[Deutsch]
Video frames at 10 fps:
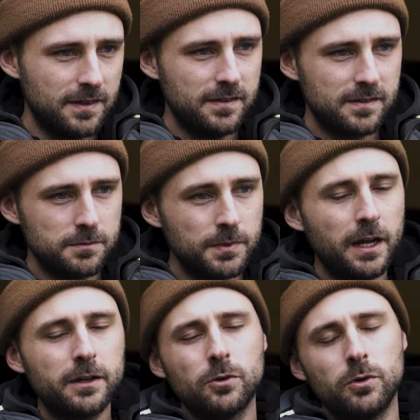lässt sich mit
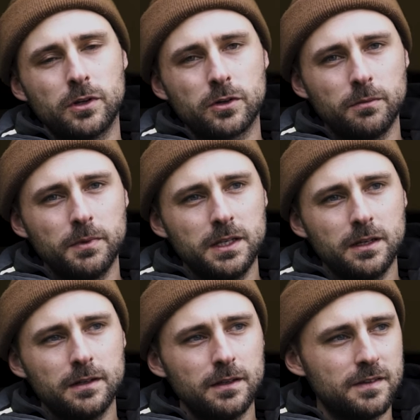allen Ködern
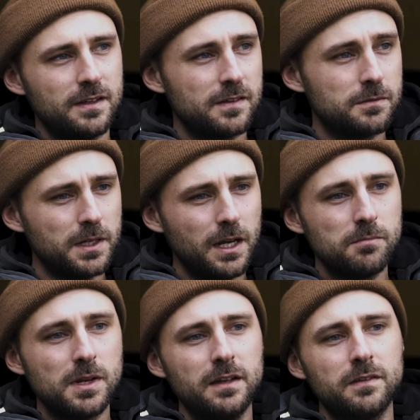kombinieren, es lässt sich mit
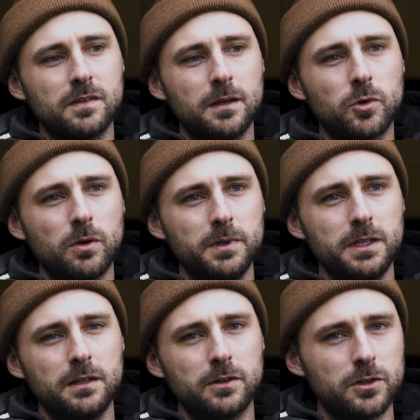allen Bleisystemen
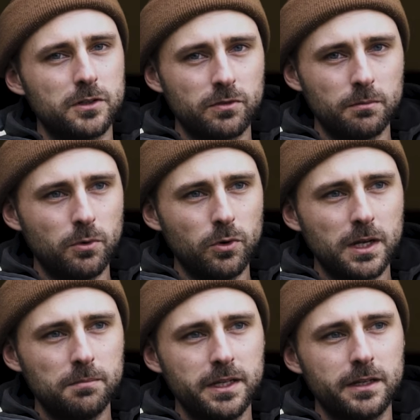kombinieren. Ihr könnt es vom Boot
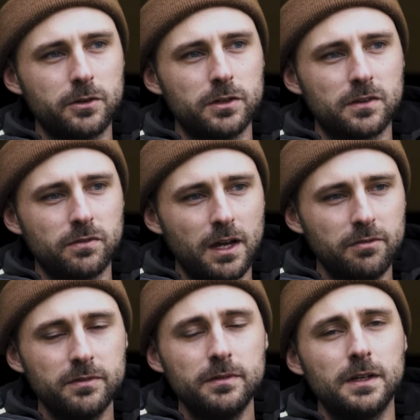ablegen, ihr könnt es
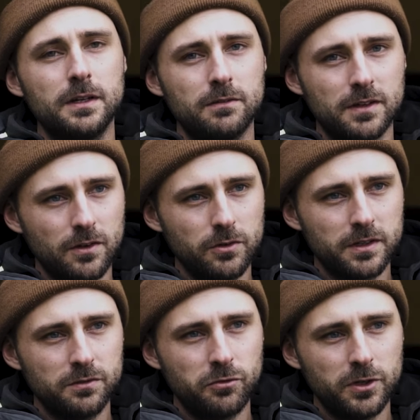werfen. Was auch
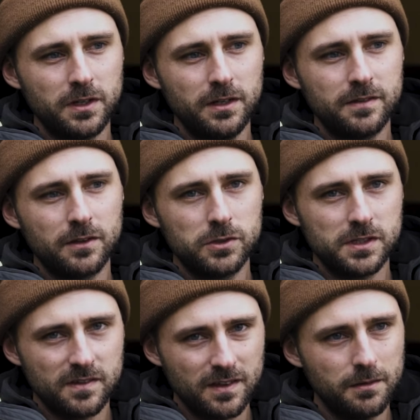ein Vorteil ist, dadurch,
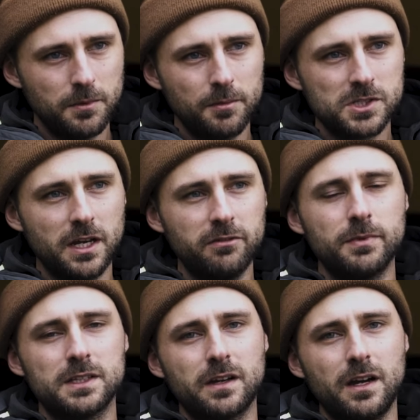dass es halt immer mit steifen
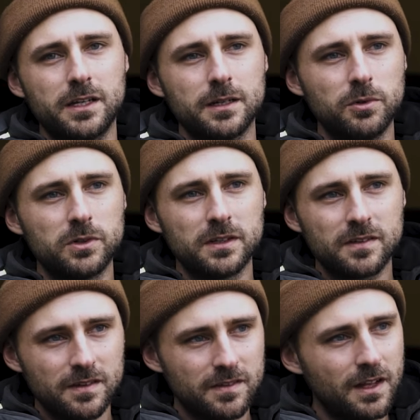Materialien gebunden
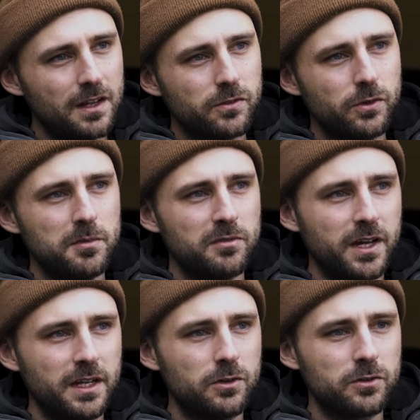ist, ist es nahezu immer
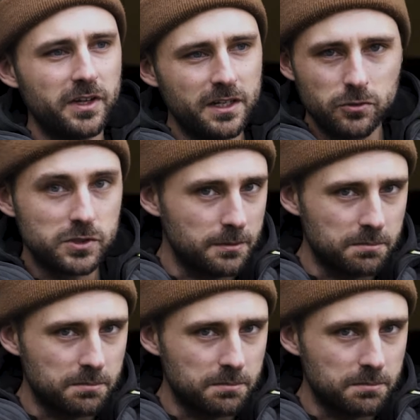verhedderungsfrei. Natürlich